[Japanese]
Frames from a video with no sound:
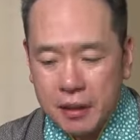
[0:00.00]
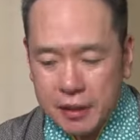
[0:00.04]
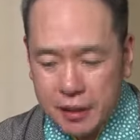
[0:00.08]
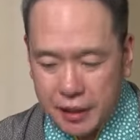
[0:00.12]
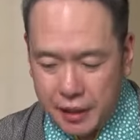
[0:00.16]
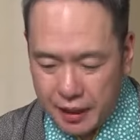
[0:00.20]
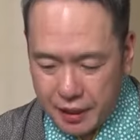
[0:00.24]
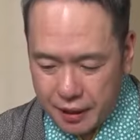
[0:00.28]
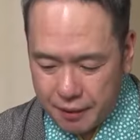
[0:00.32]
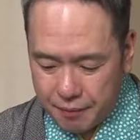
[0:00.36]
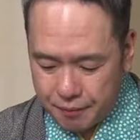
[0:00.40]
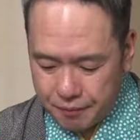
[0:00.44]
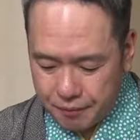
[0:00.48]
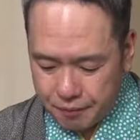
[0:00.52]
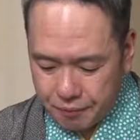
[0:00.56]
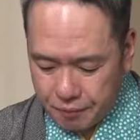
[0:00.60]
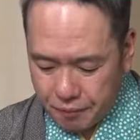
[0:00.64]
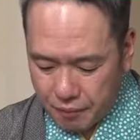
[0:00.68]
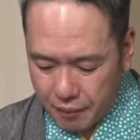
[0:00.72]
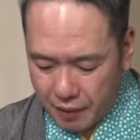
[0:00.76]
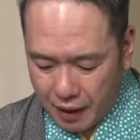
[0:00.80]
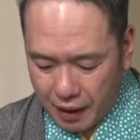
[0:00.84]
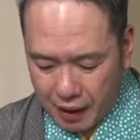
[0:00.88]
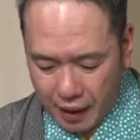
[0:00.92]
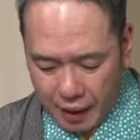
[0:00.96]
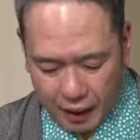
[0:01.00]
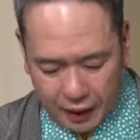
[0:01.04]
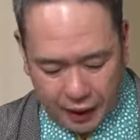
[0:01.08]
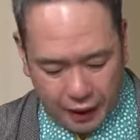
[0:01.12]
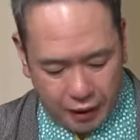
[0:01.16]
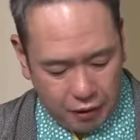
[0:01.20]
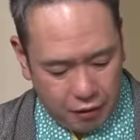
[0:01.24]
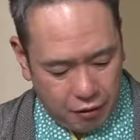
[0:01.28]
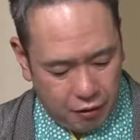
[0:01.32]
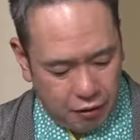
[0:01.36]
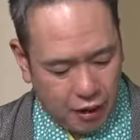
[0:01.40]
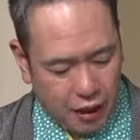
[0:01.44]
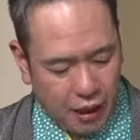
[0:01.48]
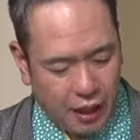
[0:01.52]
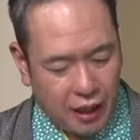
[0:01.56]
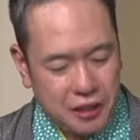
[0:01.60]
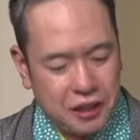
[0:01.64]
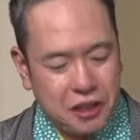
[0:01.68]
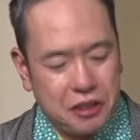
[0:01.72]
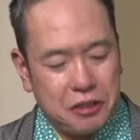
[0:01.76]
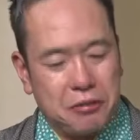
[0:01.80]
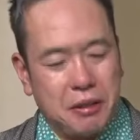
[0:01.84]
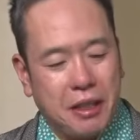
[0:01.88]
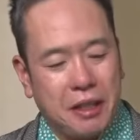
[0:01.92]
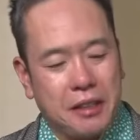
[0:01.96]
であれを
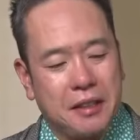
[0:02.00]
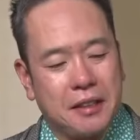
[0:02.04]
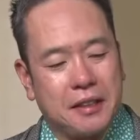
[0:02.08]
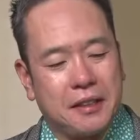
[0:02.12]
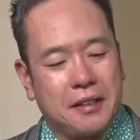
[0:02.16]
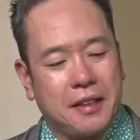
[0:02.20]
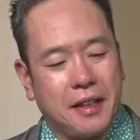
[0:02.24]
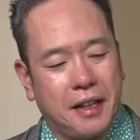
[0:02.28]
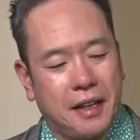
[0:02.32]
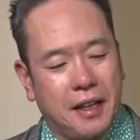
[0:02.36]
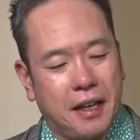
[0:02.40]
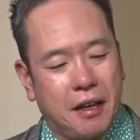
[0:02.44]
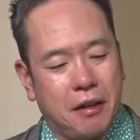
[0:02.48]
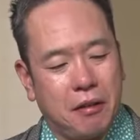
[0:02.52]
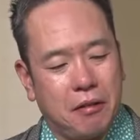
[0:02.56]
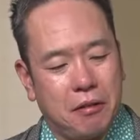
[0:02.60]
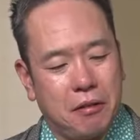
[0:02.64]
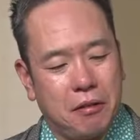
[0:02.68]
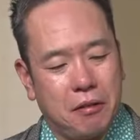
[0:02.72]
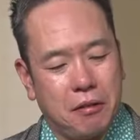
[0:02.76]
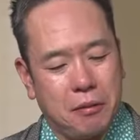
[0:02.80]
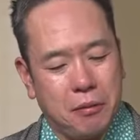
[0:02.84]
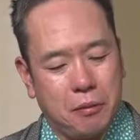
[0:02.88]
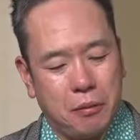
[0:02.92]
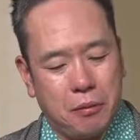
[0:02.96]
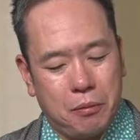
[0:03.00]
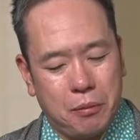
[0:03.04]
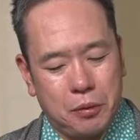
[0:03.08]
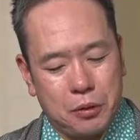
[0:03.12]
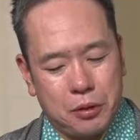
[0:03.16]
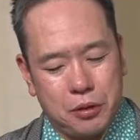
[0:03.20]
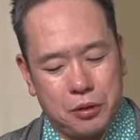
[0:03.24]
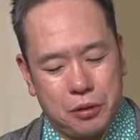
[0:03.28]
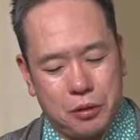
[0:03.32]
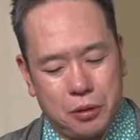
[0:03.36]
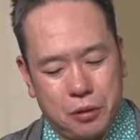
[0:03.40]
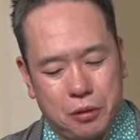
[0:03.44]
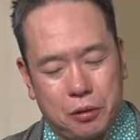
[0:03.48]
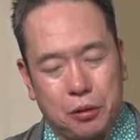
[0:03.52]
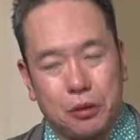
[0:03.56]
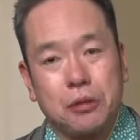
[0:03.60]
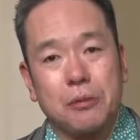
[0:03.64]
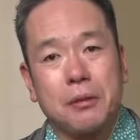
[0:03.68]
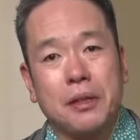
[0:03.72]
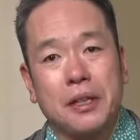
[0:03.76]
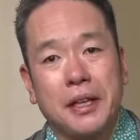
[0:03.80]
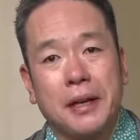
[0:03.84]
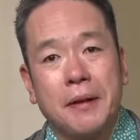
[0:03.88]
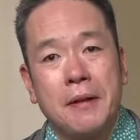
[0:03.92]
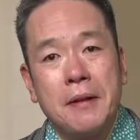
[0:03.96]
味わったらこれ面白い言
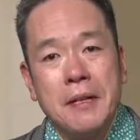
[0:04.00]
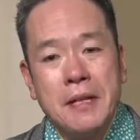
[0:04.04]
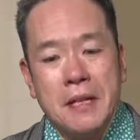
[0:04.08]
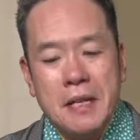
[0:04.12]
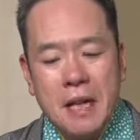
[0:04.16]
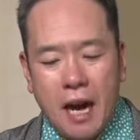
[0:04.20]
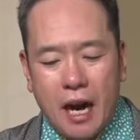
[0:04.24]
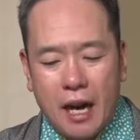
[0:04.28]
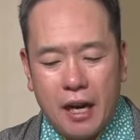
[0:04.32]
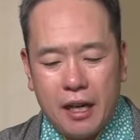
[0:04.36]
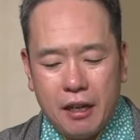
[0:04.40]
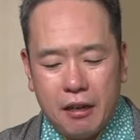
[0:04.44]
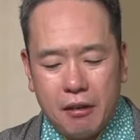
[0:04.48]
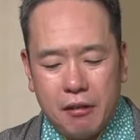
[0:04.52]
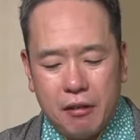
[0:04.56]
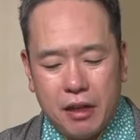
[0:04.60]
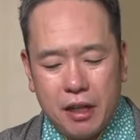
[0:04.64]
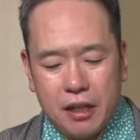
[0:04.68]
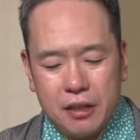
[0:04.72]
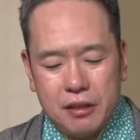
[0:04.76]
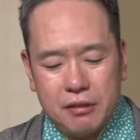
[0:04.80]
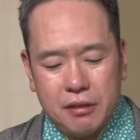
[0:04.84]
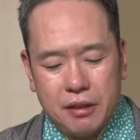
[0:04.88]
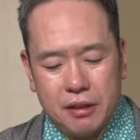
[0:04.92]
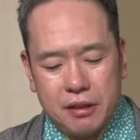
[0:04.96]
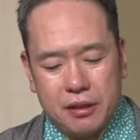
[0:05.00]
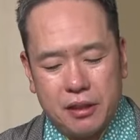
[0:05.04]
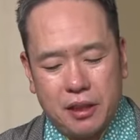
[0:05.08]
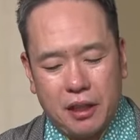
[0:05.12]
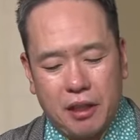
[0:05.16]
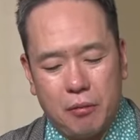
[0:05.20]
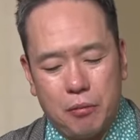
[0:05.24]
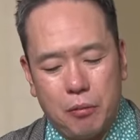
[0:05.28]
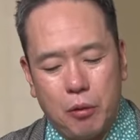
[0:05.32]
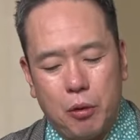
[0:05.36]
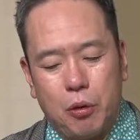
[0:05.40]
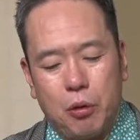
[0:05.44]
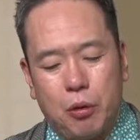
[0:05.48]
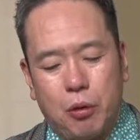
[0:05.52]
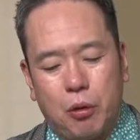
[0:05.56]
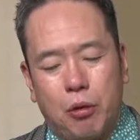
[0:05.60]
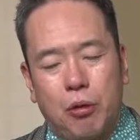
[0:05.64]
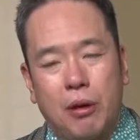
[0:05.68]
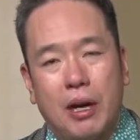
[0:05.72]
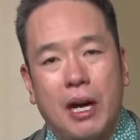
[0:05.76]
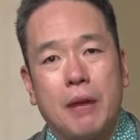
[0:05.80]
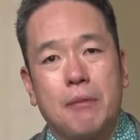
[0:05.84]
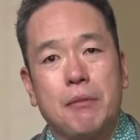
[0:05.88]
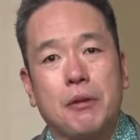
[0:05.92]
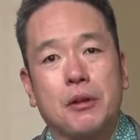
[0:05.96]
葉であれを味わったらもう
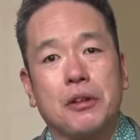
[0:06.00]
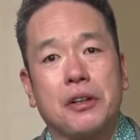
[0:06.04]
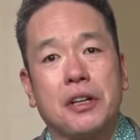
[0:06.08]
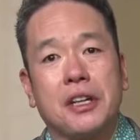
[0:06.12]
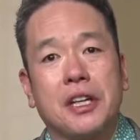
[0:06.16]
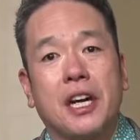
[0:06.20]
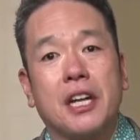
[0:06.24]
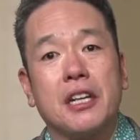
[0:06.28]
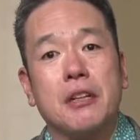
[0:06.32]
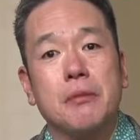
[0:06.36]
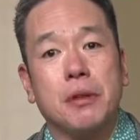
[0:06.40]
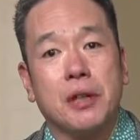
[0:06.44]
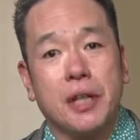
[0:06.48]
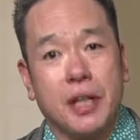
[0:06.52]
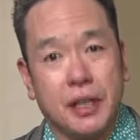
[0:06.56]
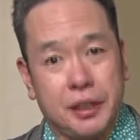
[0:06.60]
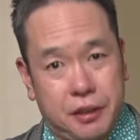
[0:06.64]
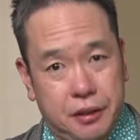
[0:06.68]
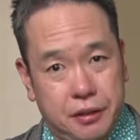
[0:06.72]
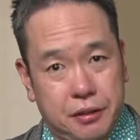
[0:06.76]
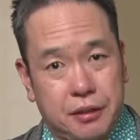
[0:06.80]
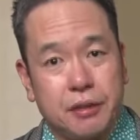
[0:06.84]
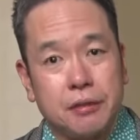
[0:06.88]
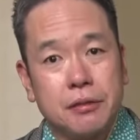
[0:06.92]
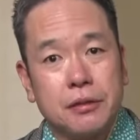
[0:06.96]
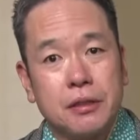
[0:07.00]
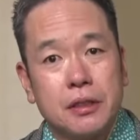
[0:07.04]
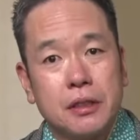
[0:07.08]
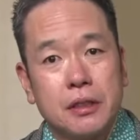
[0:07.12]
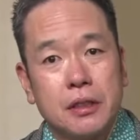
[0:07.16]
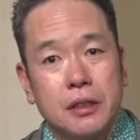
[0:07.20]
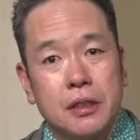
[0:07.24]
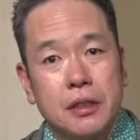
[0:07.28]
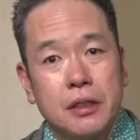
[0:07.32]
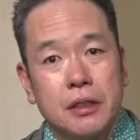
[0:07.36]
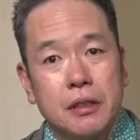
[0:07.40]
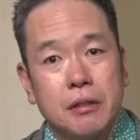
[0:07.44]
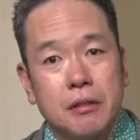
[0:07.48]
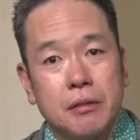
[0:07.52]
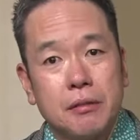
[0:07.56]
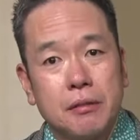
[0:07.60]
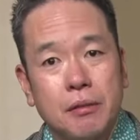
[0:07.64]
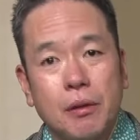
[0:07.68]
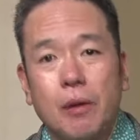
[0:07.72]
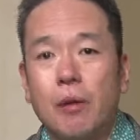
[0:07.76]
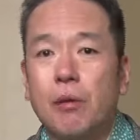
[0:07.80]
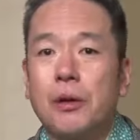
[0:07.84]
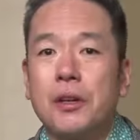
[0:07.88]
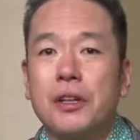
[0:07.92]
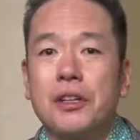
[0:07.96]
怖いものは何もないって言った
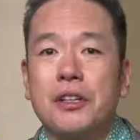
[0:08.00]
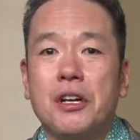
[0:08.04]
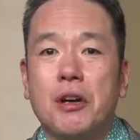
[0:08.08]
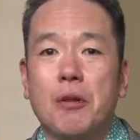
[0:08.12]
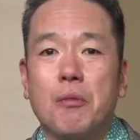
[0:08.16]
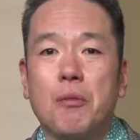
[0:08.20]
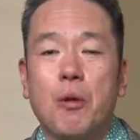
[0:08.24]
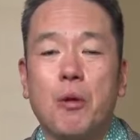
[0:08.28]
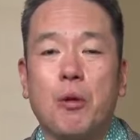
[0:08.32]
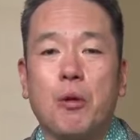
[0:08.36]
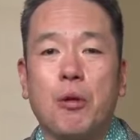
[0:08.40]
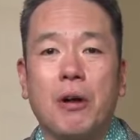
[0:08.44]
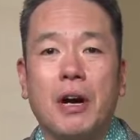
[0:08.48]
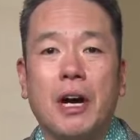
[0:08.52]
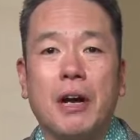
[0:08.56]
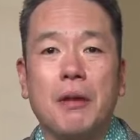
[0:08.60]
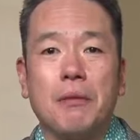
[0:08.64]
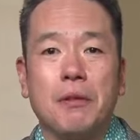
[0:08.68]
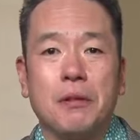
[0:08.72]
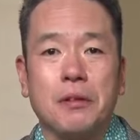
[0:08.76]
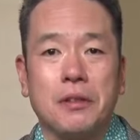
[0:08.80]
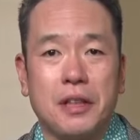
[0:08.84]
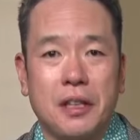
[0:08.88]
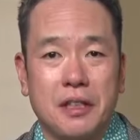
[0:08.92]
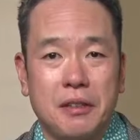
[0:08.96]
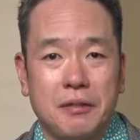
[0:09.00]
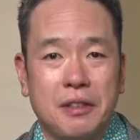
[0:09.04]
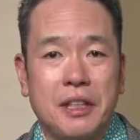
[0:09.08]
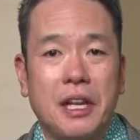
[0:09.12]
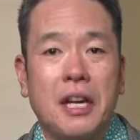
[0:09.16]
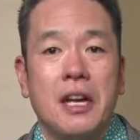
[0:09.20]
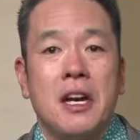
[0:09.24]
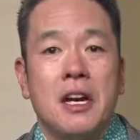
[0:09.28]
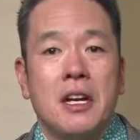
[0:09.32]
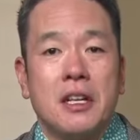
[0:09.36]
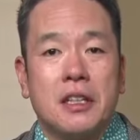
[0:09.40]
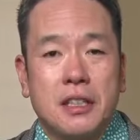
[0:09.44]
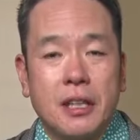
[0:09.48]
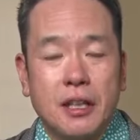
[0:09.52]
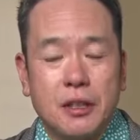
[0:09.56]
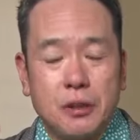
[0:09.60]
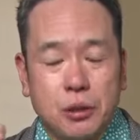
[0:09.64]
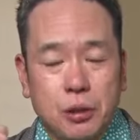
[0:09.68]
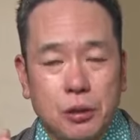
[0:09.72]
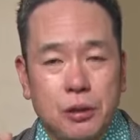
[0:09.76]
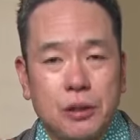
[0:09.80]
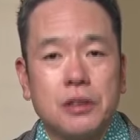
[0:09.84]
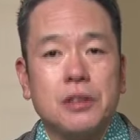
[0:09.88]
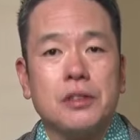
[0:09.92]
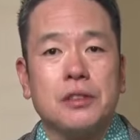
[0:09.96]
もう俺にはもう怖いもの何もない
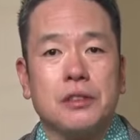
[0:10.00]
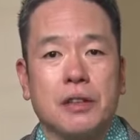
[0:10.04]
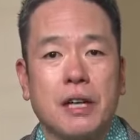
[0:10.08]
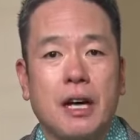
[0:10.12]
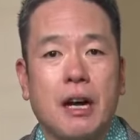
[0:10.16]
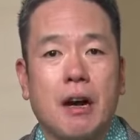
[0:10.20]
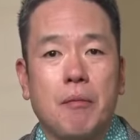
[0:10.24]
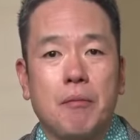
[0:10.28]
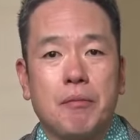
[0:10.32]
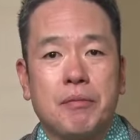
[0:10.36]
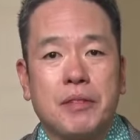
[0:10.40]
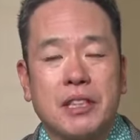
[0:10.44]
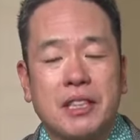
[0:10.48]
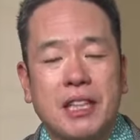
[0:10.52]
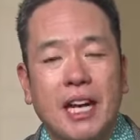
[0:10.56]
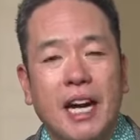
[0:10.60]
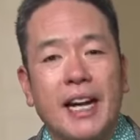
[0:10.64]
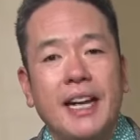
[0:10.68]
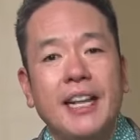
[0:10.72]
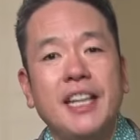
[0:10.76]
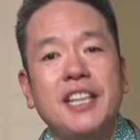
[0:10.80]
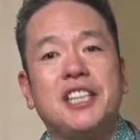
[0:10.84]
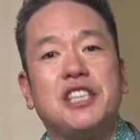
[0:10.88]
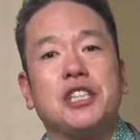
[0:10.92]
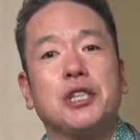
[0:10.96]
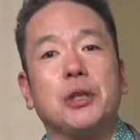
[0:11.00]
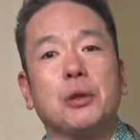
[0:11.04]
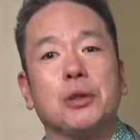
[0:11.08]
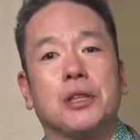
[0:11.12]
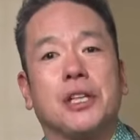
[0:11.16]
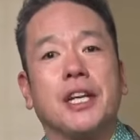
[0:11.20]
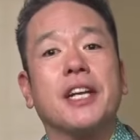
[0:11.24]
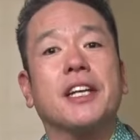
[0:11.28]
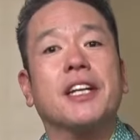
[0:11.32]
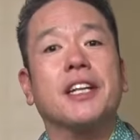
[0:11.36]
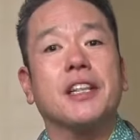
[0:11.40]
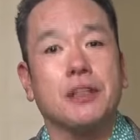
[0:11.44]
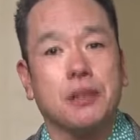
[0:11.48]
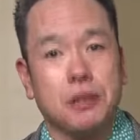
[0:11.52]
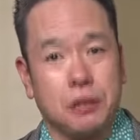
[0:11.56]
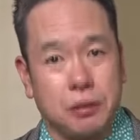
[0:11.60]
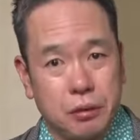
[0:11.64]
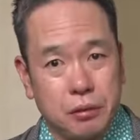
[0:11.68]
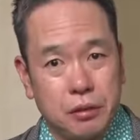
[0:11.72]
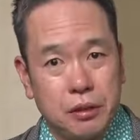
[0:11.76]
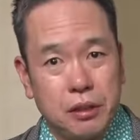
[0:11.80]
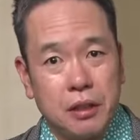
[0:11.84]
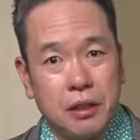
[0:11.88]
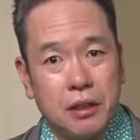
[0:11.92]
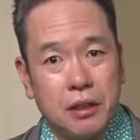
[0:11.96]
でというのが対処できると